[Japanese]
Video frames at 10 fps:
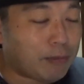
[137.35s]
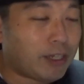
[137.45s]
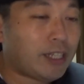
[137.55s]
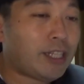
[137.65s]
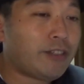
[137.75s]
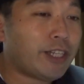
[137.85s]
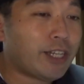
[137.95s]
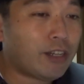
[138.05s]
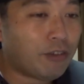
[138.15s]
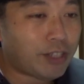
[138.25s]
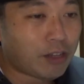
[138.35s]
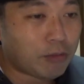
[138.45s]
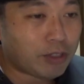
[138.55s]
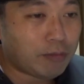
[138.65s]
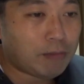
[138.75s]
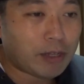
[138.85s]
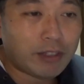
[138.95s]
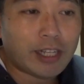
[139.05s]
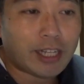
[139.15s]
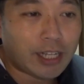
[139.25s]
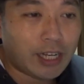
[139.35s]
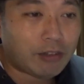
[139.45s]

バラエティ豊かな個性を持つメンバーの中から、